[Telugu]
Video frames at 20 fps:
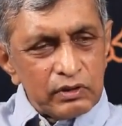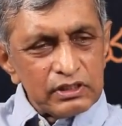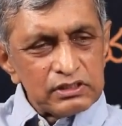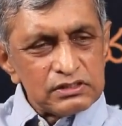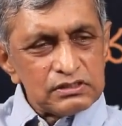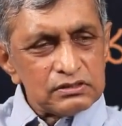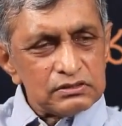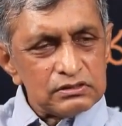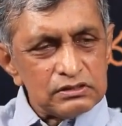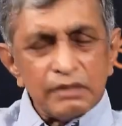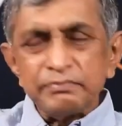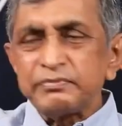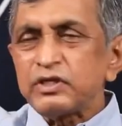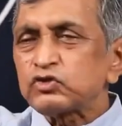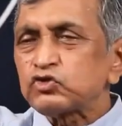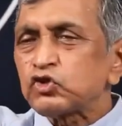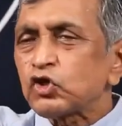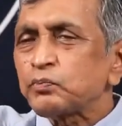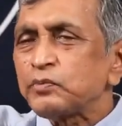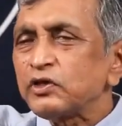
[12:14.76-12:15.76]
ఒక
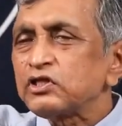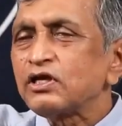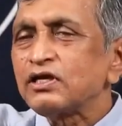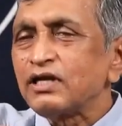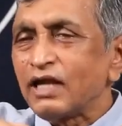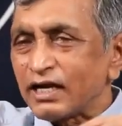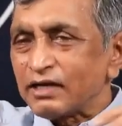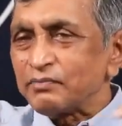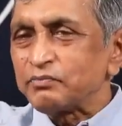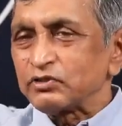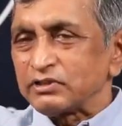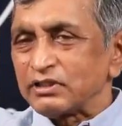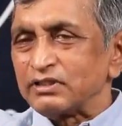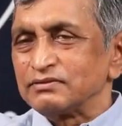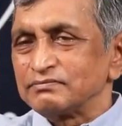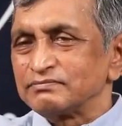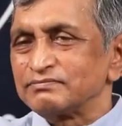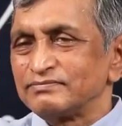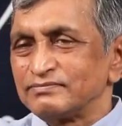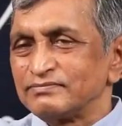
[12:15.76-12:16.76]
సంయుక్త దృక్పథం
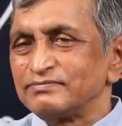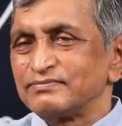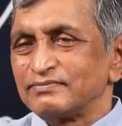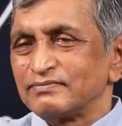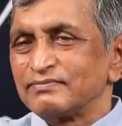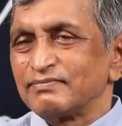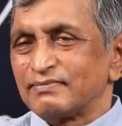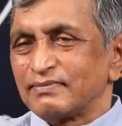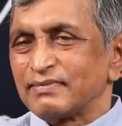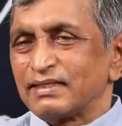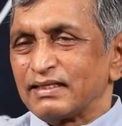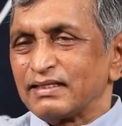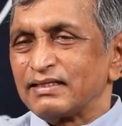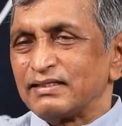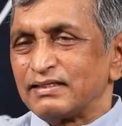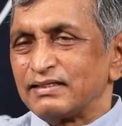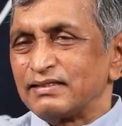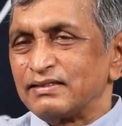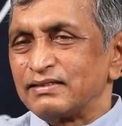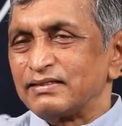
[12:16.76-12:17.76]
లేకపోతే
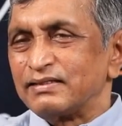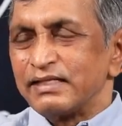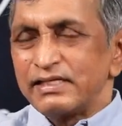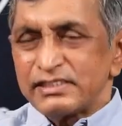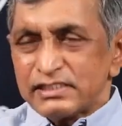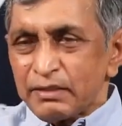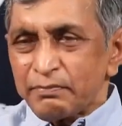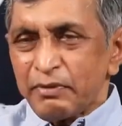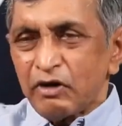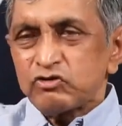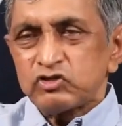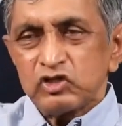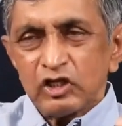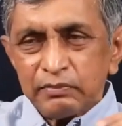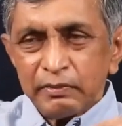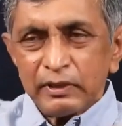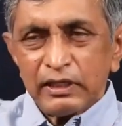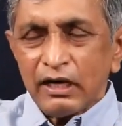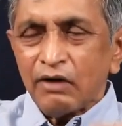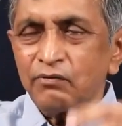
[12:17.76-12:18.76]
దేశ
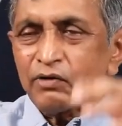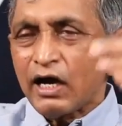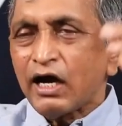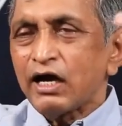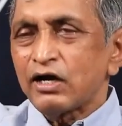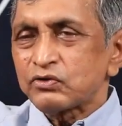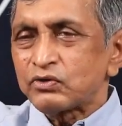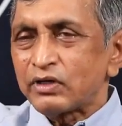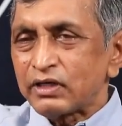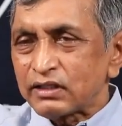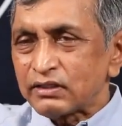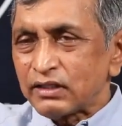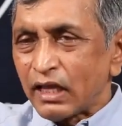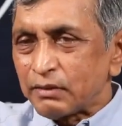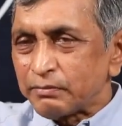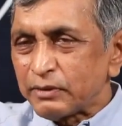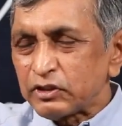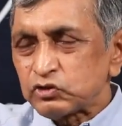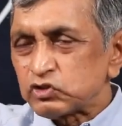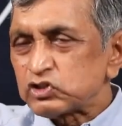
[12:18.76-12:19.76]
భవిష్యత్తు పట్ల అవగాహన ఉండి
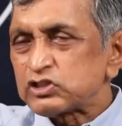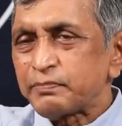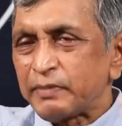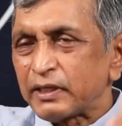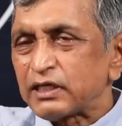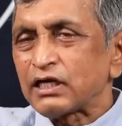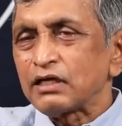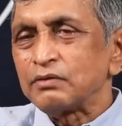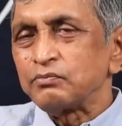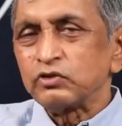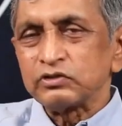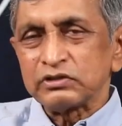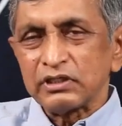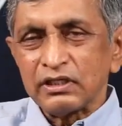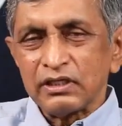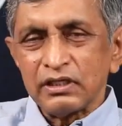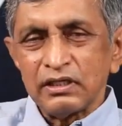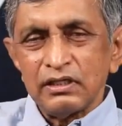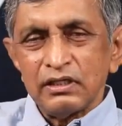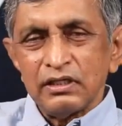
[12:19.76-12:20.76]
దాని మీద దృష్టి
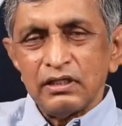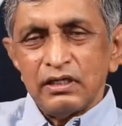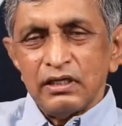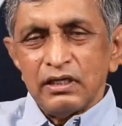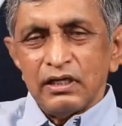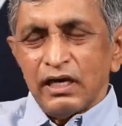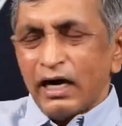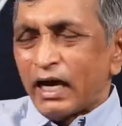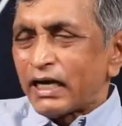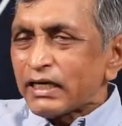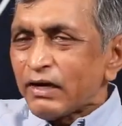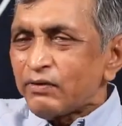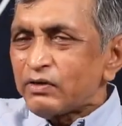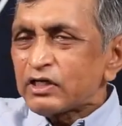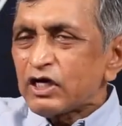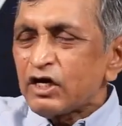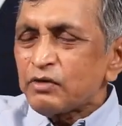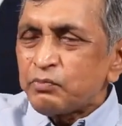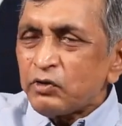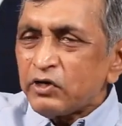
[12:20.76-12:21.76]
పెట్టకపోతే
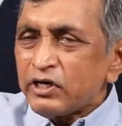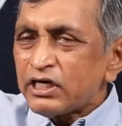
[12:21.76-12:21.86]
అడవడిగా